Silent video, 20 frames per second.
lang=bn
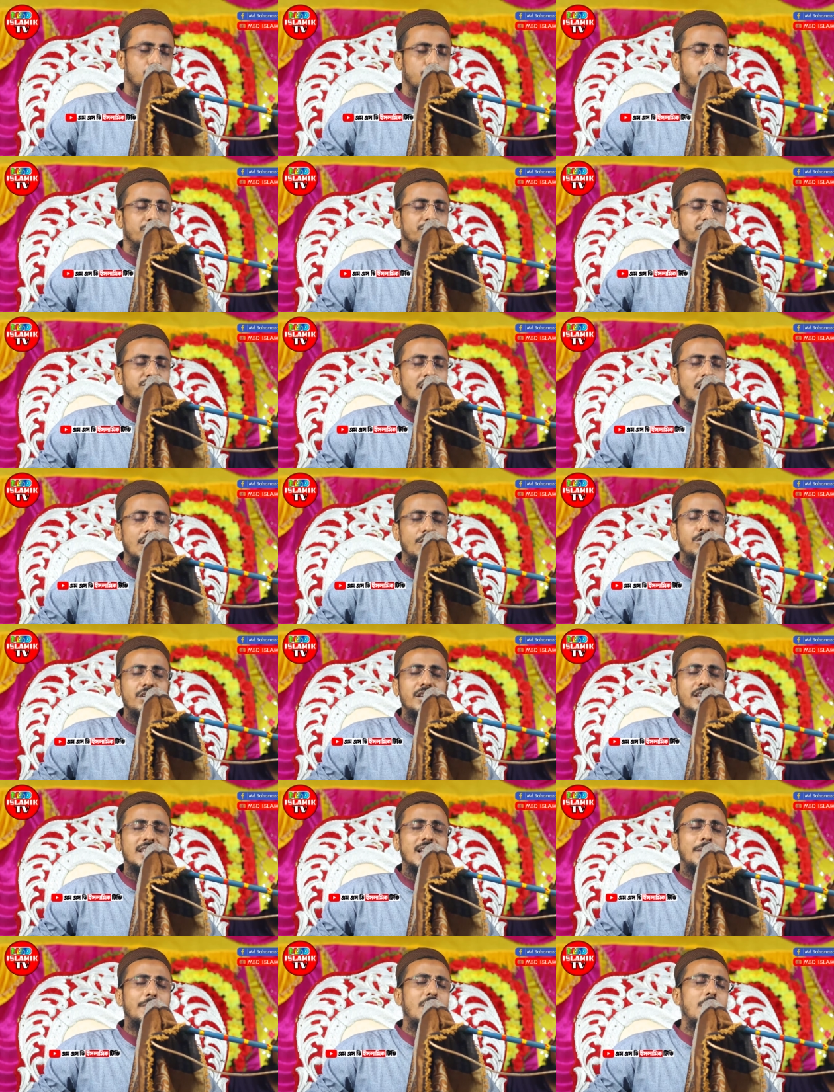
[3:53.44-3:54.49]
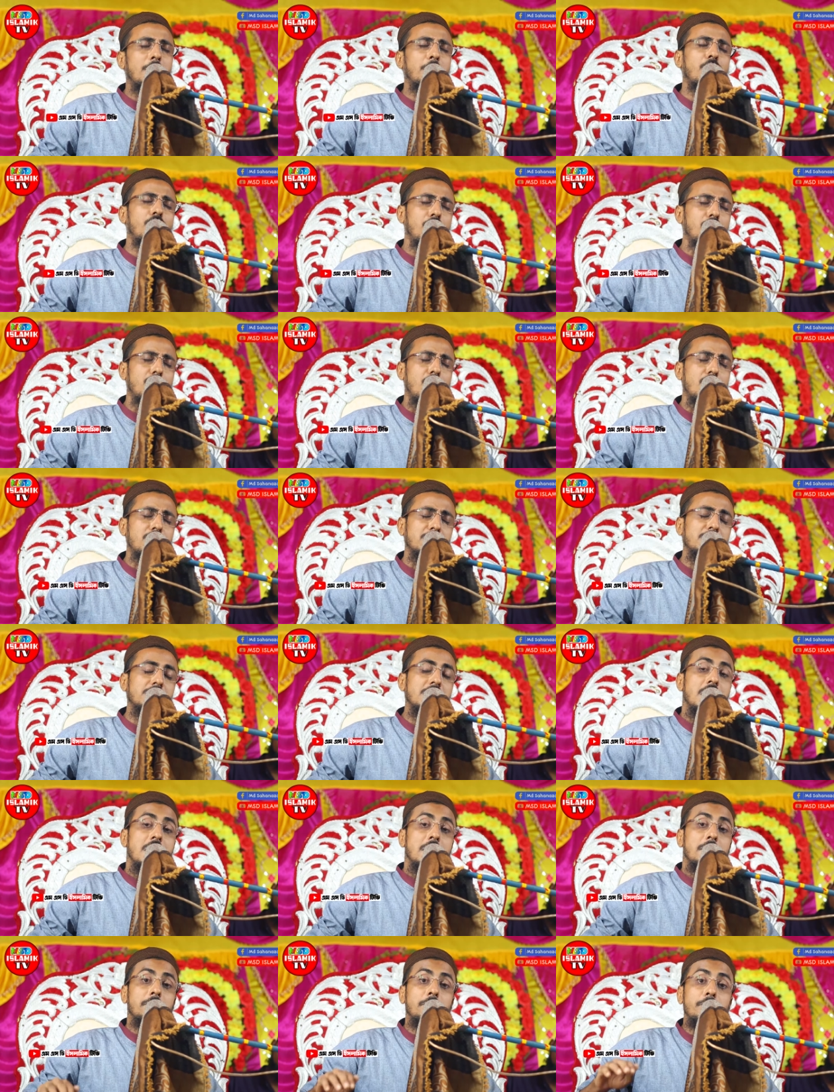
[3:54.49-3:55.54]
সন্ধ্যা হয়ে যাওয়ার পর
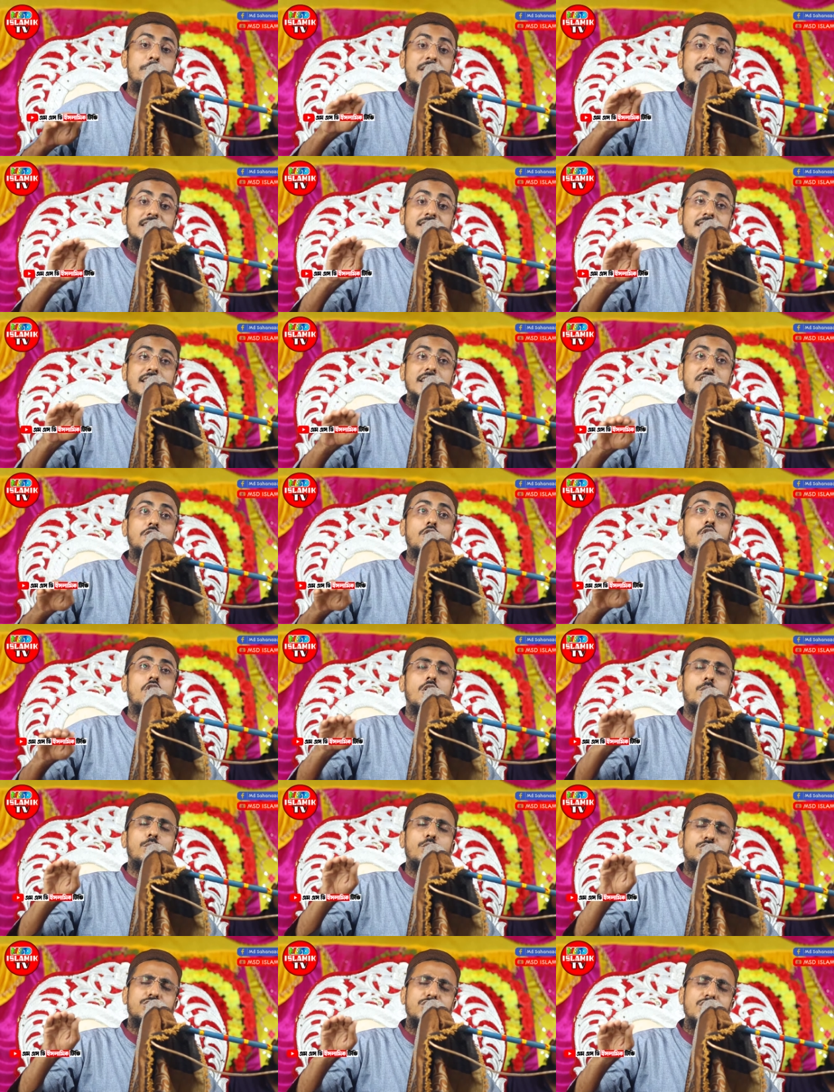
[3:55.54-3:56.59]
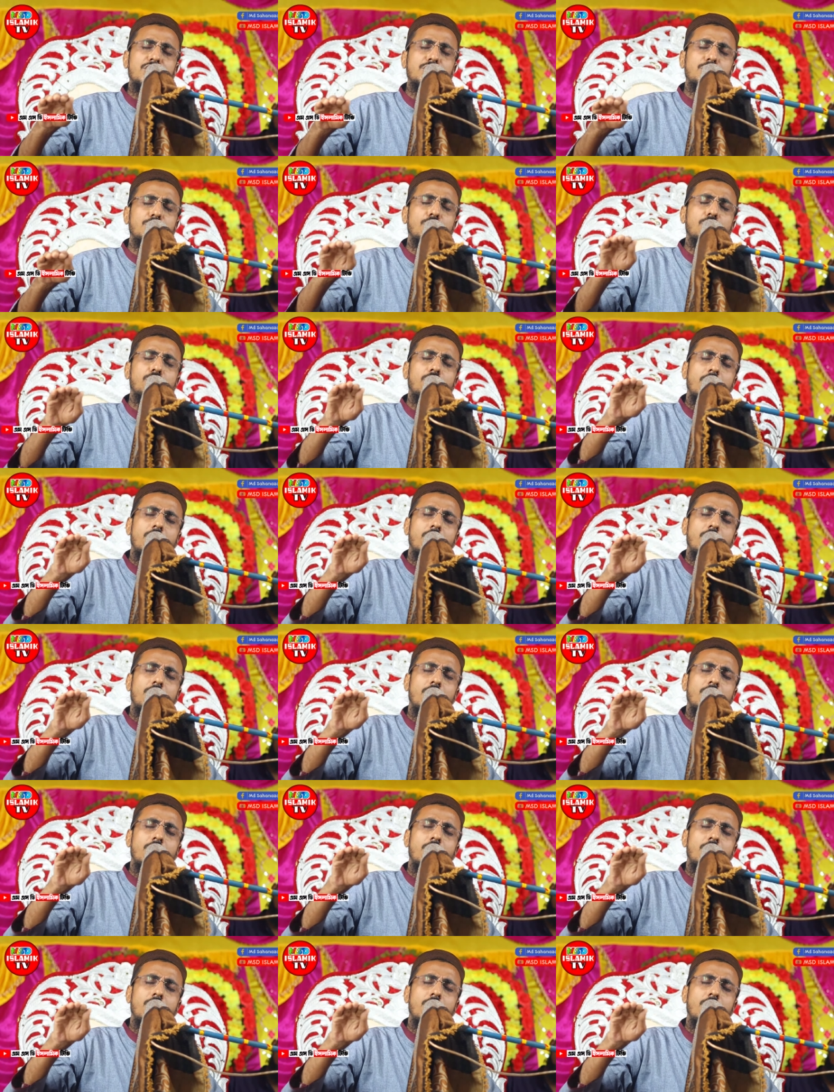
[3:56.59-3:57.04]
বেশ কিছু অবশিষ্ট